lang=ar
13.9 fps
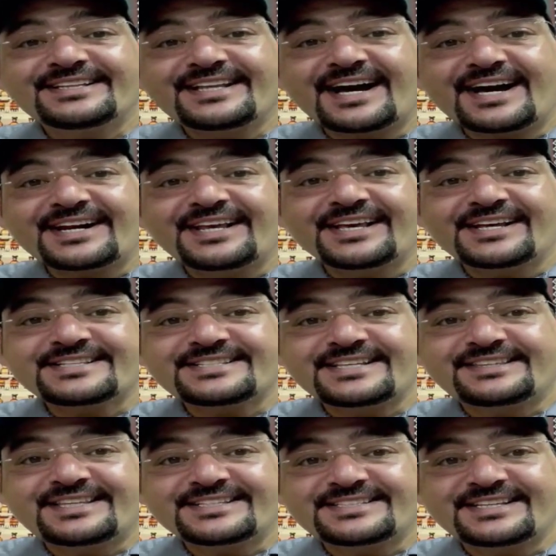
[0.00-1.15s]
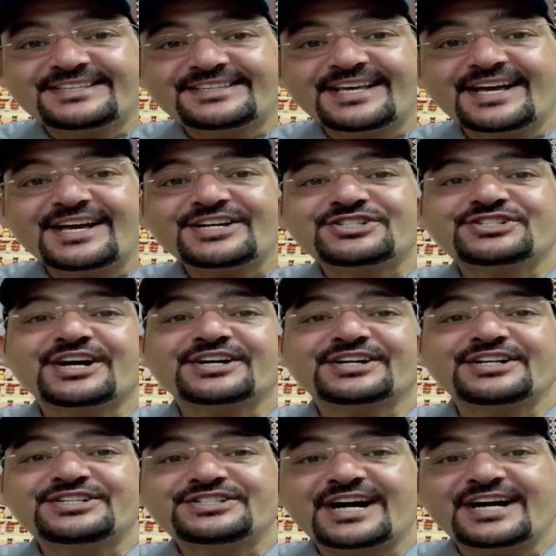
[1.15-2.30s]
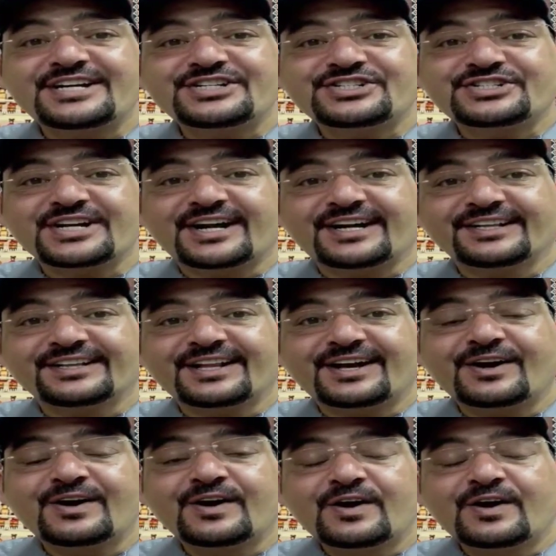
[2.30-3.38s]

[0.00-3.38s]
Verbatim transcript: تاريخ 6 6 الشهر الجاي ان شاء الله